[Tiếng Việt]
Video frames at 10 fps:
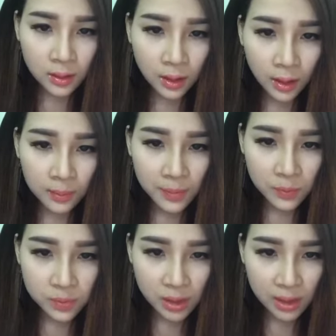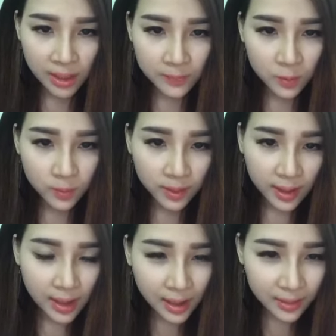À, Mộc Trinh, em dùng
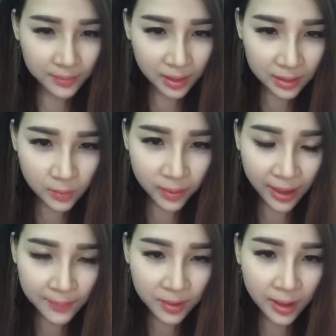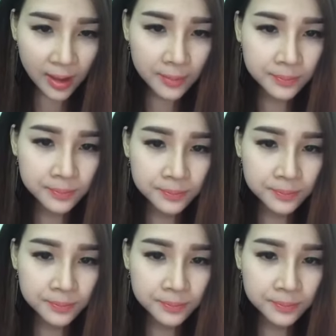em đang dùng kem gì em?